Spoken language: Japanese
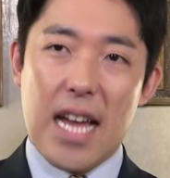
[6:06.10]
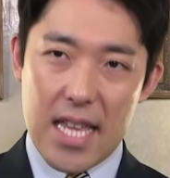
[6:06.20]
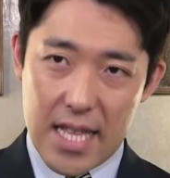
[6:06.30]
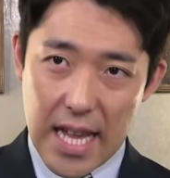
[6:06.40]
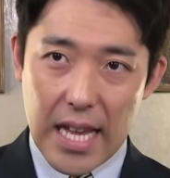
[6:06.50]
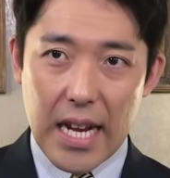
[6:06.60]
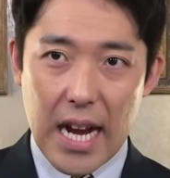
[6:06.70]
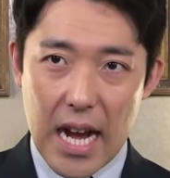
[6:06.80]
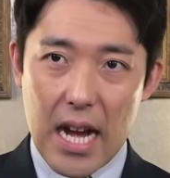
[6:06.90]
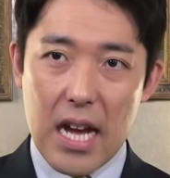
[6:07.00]
大体
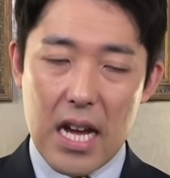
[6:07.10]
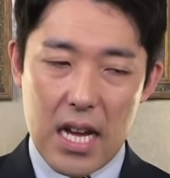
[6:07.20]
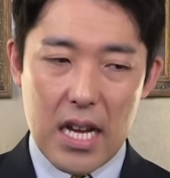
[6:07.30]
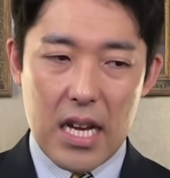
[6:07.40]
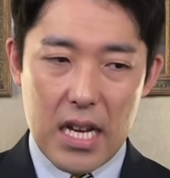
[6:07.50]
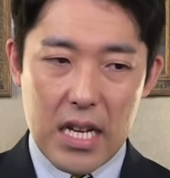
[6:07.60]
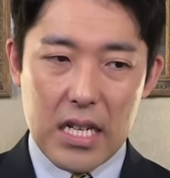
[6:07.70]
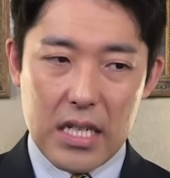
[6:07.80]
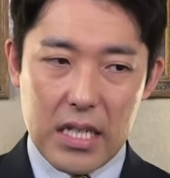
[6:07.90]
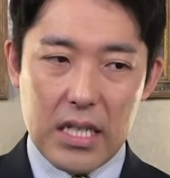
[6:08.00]
が。
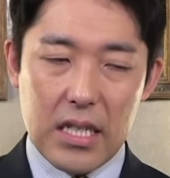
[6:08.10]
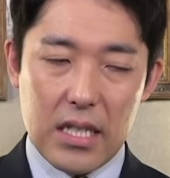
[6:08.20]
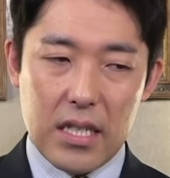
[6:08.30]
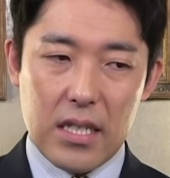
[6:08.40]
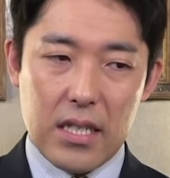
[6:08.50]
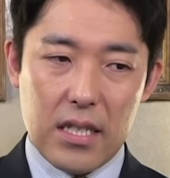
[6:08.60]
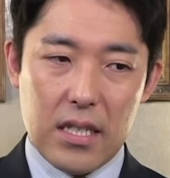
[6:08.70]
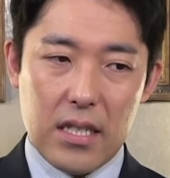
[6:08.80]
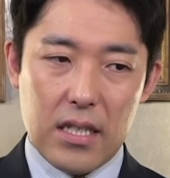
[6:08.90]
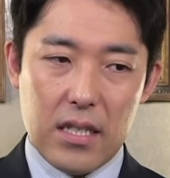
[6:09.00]
う
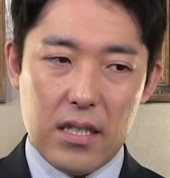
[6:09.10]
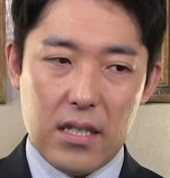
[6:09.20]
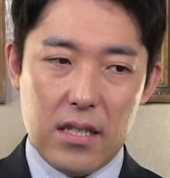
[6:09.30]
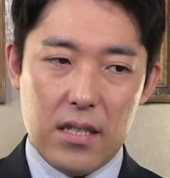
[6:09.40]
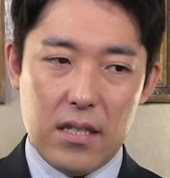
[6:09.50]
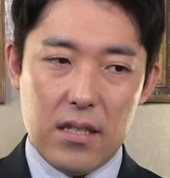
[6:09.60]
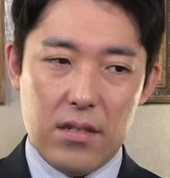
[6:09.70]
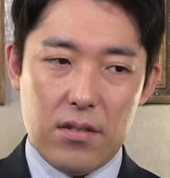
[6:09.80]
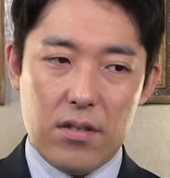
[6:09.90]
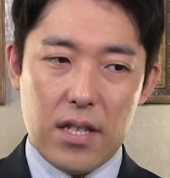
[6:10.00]
ん
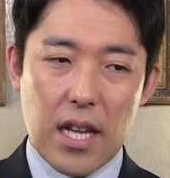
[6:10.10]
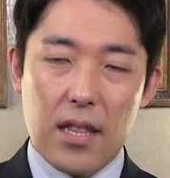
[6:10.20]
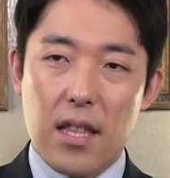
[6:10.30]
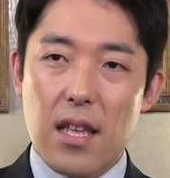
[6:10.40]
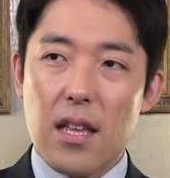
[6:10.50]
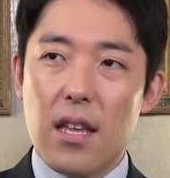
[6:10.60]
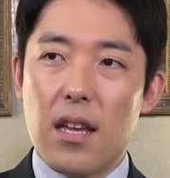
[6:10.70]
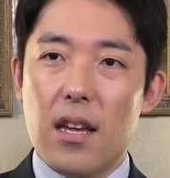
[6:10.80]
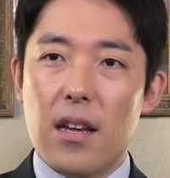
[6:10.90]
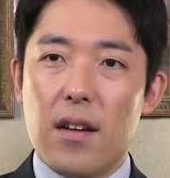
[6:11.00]
要するになん
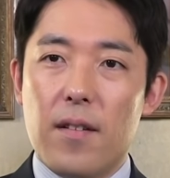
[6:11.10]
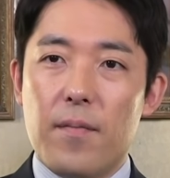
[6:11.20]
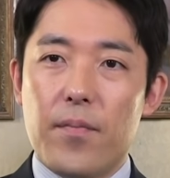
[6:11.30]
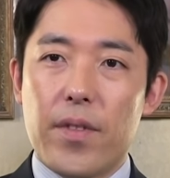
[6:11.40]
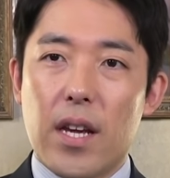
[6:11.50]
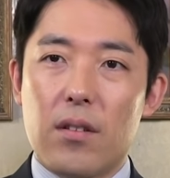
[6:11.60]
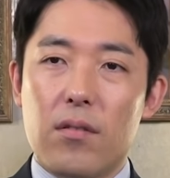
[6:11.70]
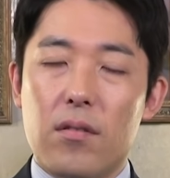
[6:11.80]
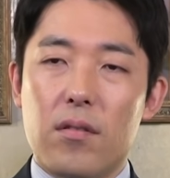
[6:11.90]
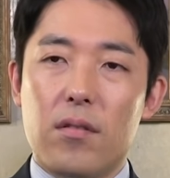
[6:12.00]
で、あ
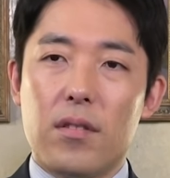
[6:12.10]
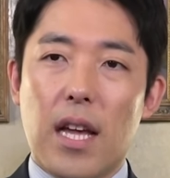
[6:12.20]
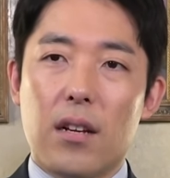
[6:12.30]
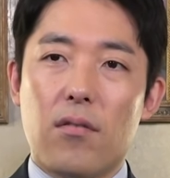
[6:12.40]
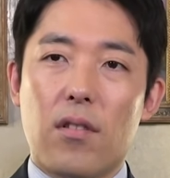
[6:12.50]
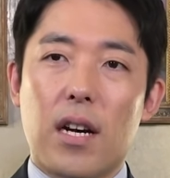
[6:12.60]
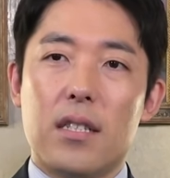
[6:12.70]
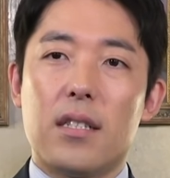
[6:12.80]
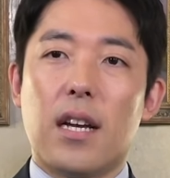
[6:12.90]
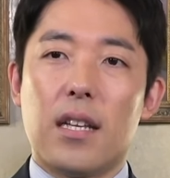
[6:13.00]
のー、大航
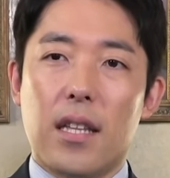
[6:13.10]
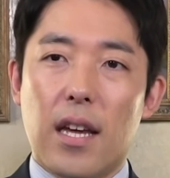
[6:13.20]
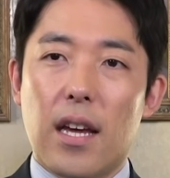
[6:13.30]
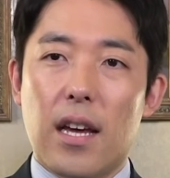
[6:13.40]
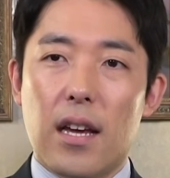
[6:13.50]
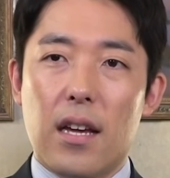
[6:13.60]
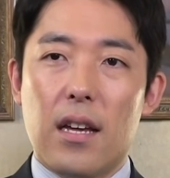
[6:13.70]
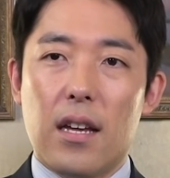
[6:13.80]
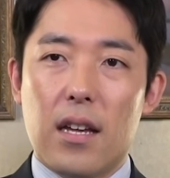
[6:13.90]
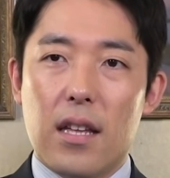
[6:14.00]
海時代で
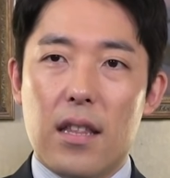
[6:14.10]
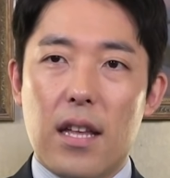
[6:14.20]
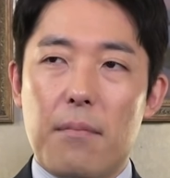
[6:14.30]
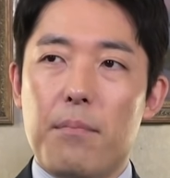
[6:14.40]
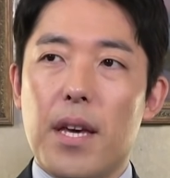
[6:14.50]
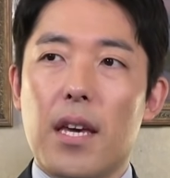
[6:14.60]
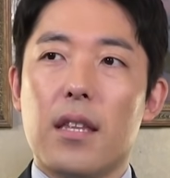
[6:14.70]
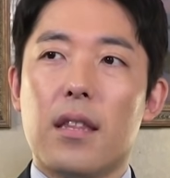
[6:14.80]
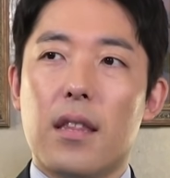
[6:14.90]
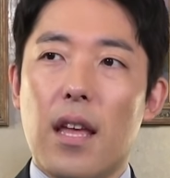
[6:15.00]
南米
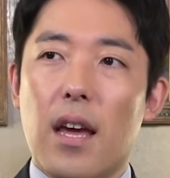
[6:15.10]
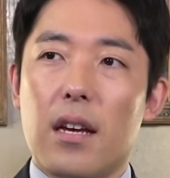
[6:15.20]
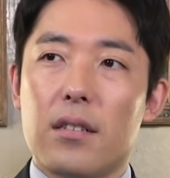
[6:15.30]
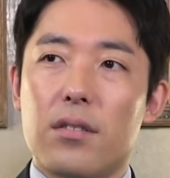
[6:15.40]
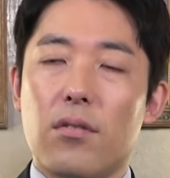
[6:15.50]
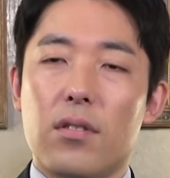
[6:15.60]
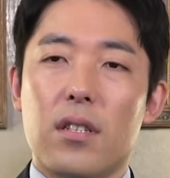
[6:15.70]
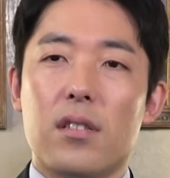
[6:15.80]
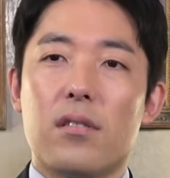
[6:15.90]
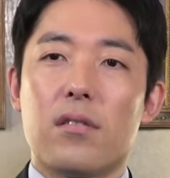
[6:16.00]
行って少
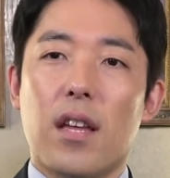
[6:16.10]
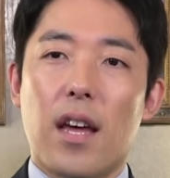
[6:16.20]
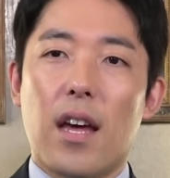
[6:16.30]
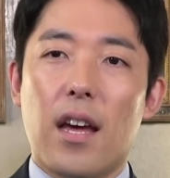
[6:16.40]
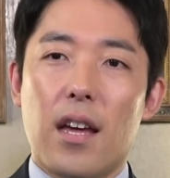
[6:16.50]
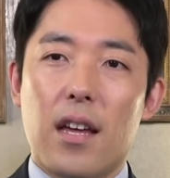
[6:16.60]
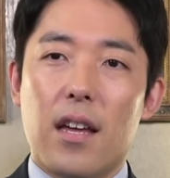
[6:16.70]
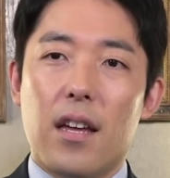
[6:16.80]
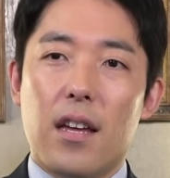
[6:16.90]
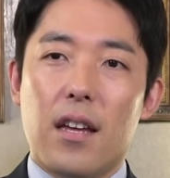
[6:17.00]
人数で
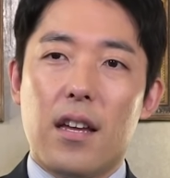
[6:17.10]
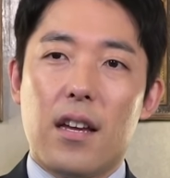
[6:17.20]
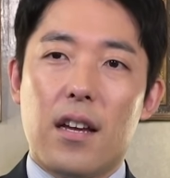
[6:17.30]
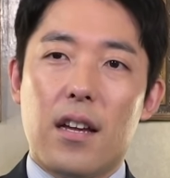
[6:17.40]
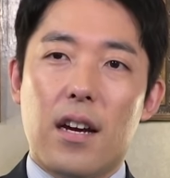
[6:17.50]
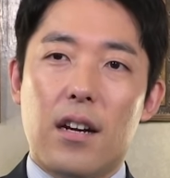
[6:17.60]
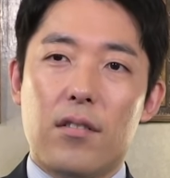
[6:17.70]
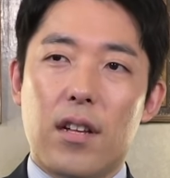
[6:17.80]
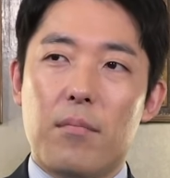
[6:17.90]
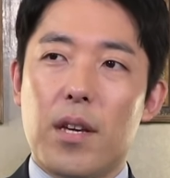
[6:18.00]
あ
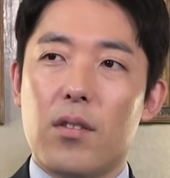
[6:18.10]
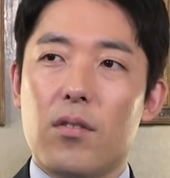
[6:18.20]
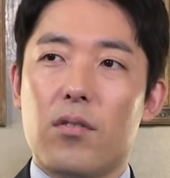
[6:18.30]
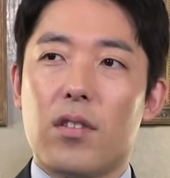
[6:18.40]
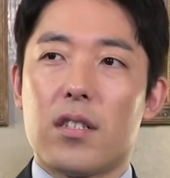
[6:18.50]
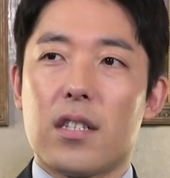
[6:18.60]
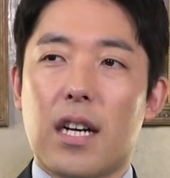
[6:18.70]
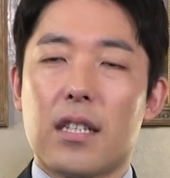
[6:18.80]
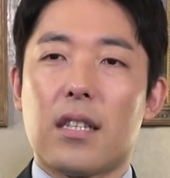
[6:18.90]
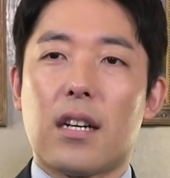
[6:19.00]
の南米の人たちに
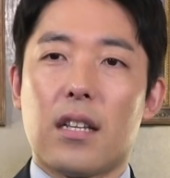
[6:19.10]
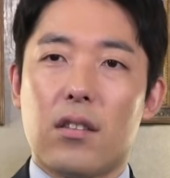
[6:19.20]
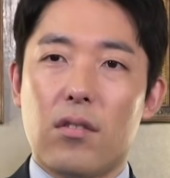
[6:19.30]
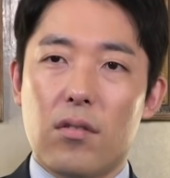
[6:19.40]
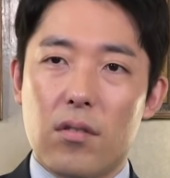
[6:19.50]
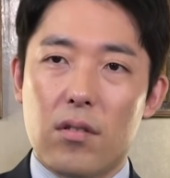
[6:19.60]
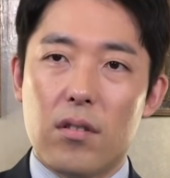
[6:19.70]
勝てたかっていう